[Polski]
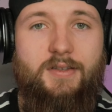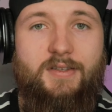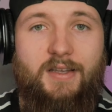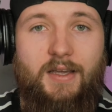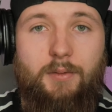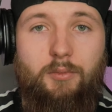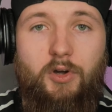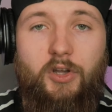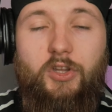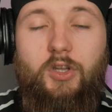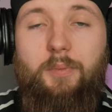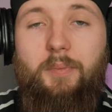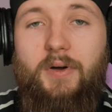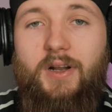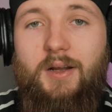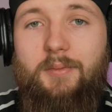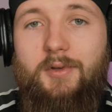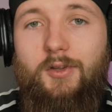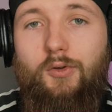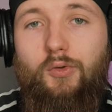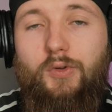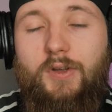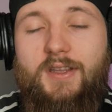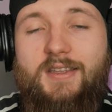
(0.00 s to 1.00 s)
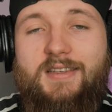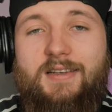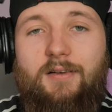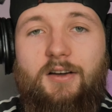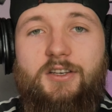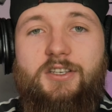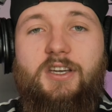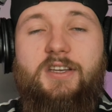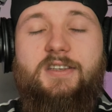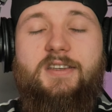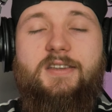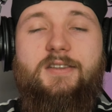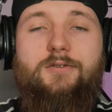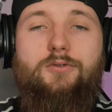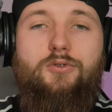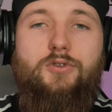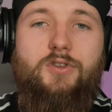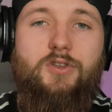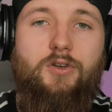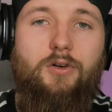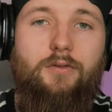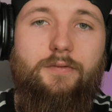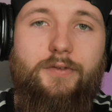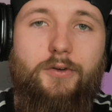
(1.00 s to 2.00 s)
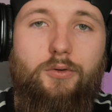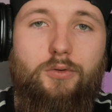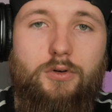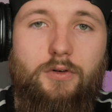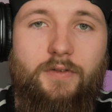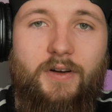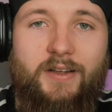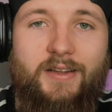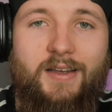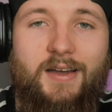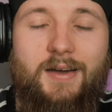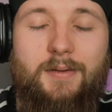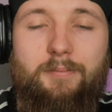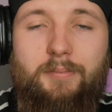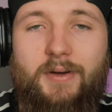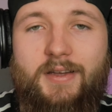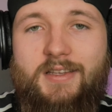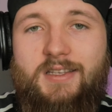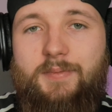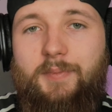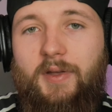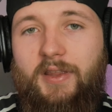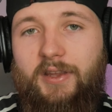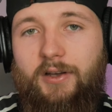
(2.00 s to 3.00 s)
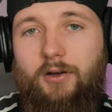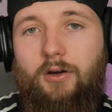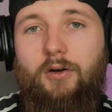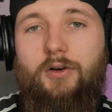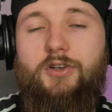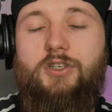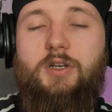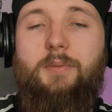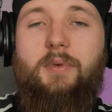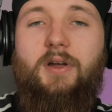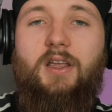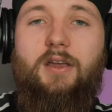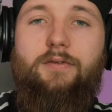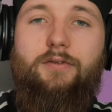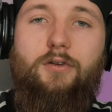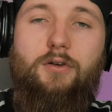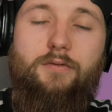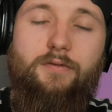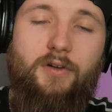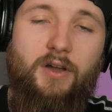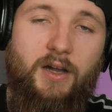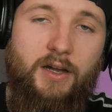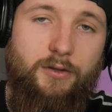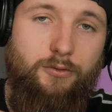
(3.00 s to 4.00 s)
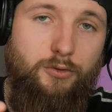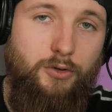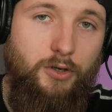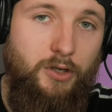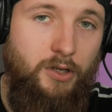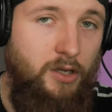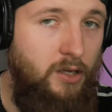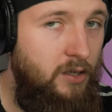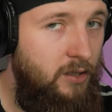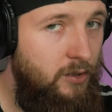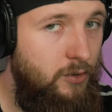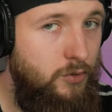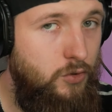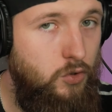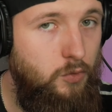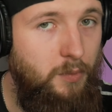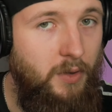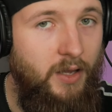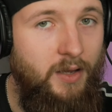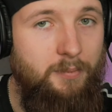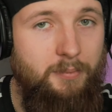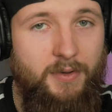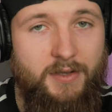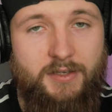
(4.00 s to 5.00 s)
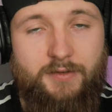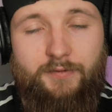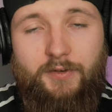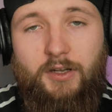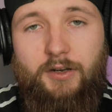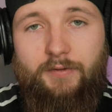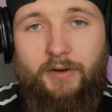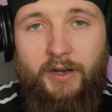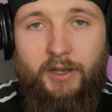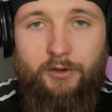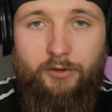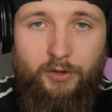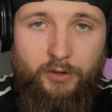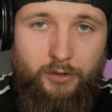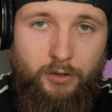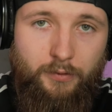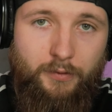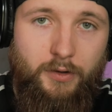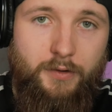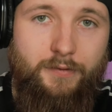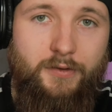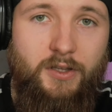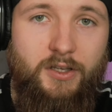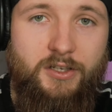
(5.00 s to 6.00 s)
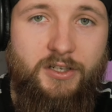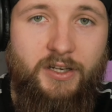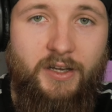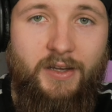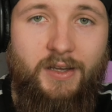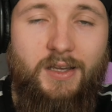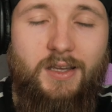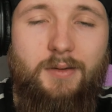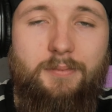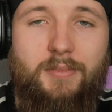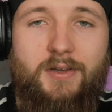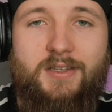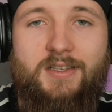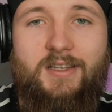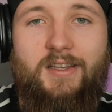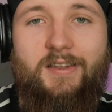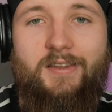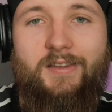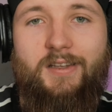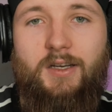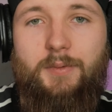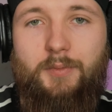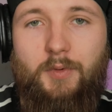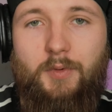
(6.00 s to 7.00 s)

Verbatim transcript: Zajmuje to parę minut i cała sieć jest już skonfigurowana, bez zbędnego grzebania w konfigach, których nikt nie rozumie, bez wgrywania dodatkowych wtyczek i bez innych